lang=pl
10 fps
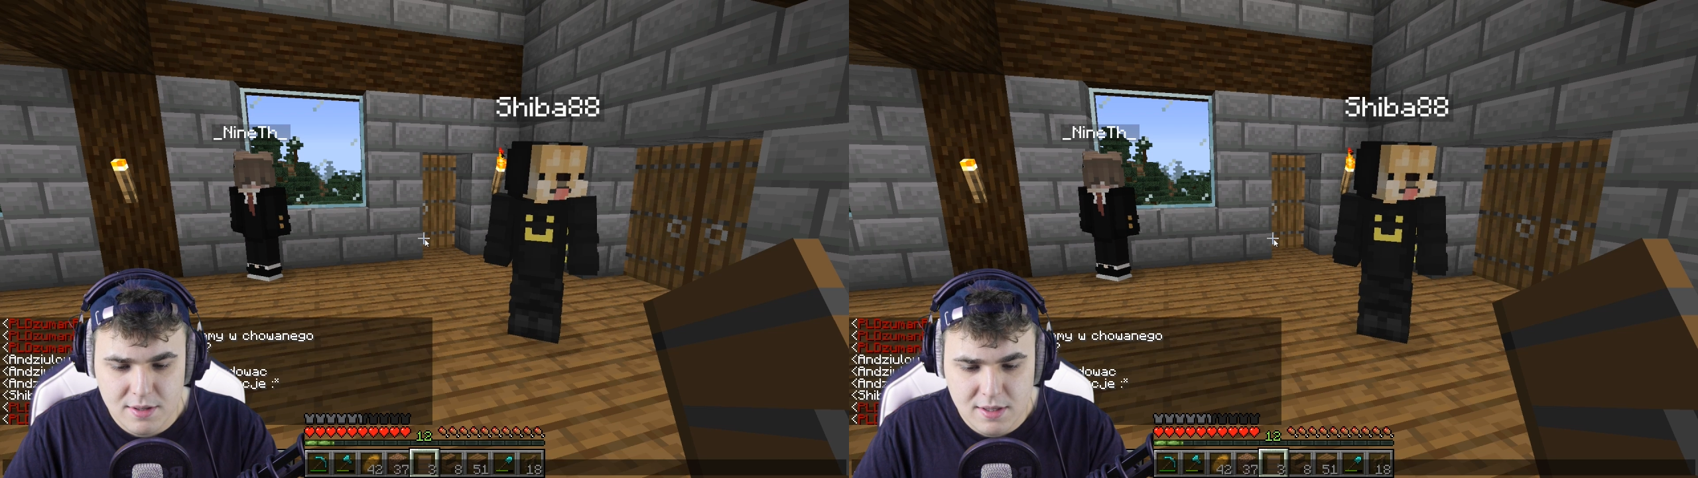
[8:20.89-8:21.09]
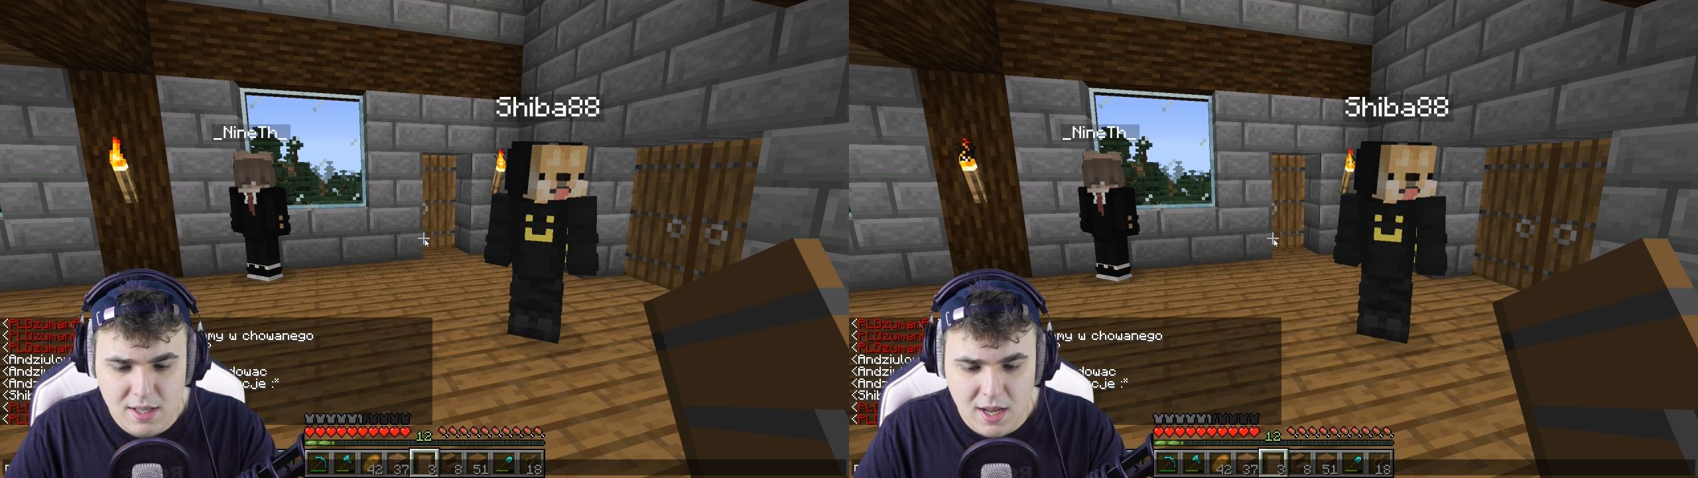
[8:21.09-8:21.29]

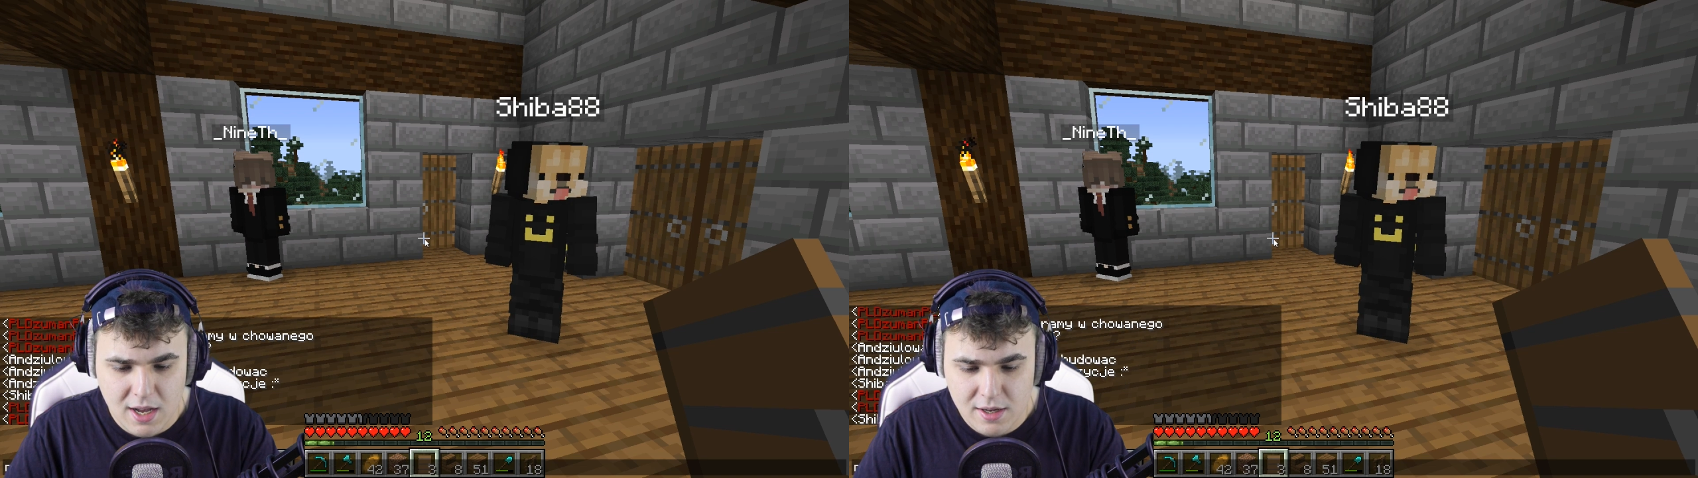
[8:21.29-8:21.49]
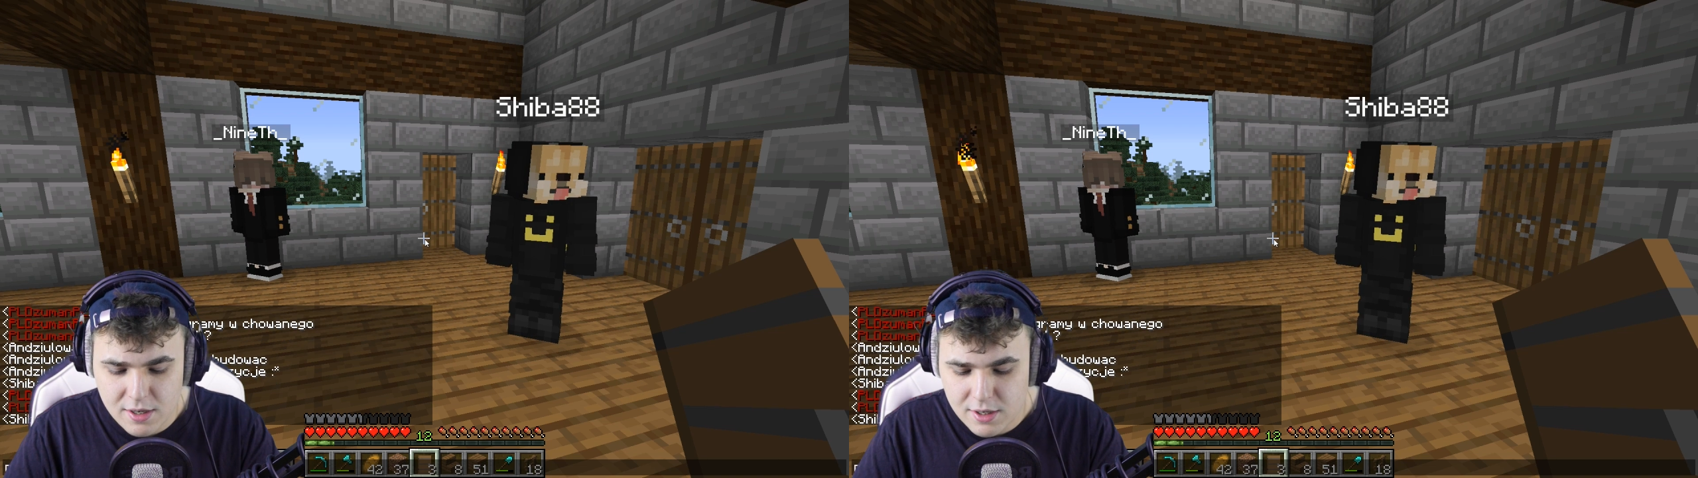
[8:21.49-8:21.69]
na